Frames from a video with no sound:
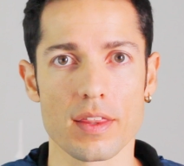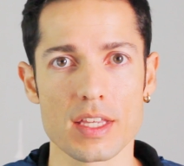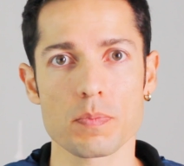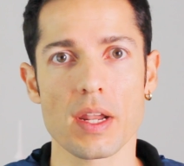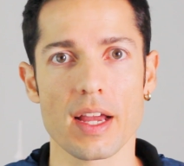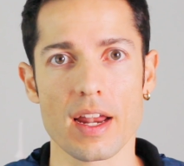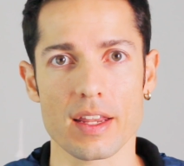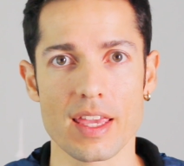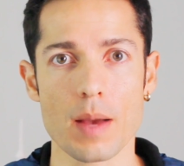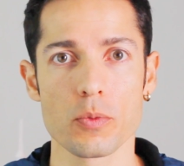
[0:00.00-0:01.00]
desplegar
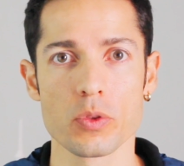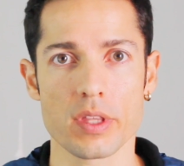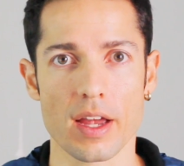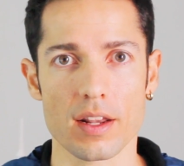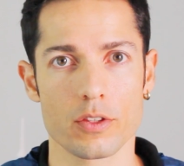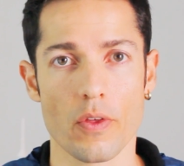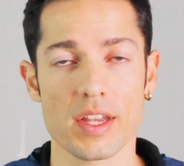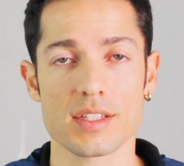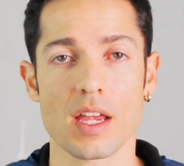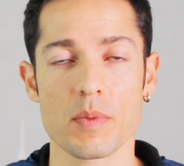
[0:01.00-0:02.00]
y apuntar
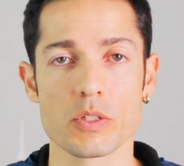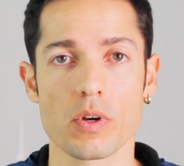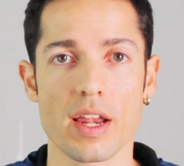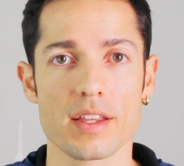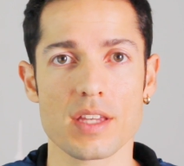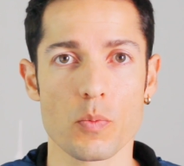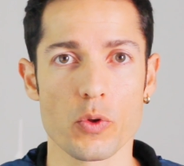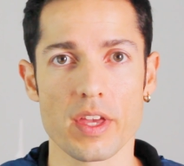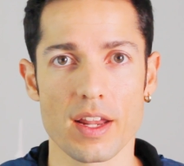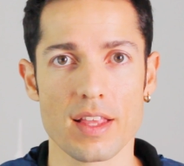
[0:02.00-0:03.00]
todas las armas nucleares que
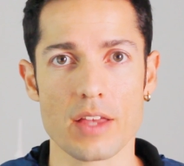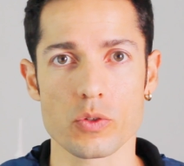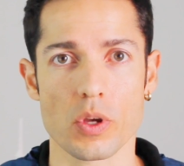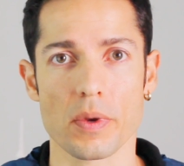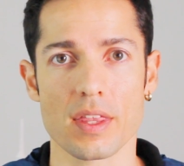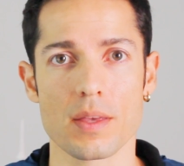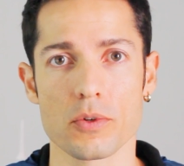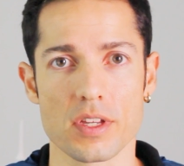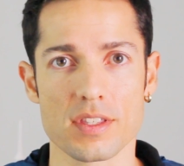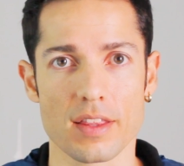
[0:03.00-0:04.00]
pudieran a sus
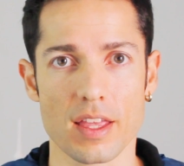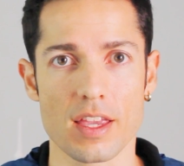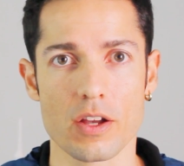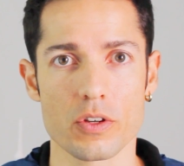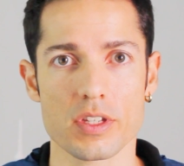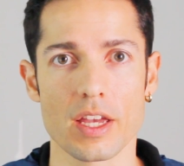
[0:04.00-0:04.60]
objetivos estratégicos